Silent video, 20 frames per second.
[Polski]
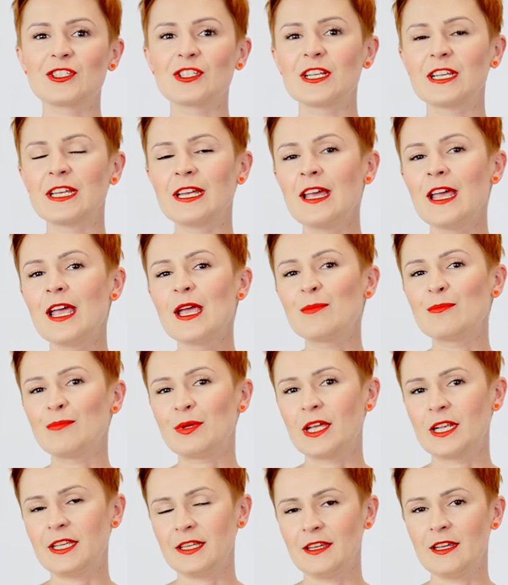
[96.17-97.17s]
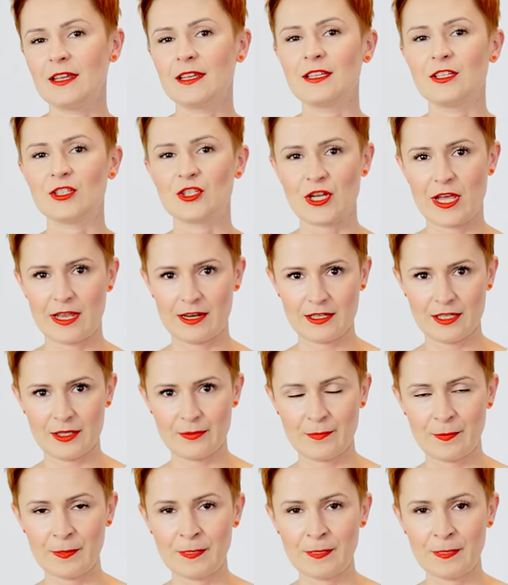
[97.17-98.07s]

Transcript: czyli bieli i czerni.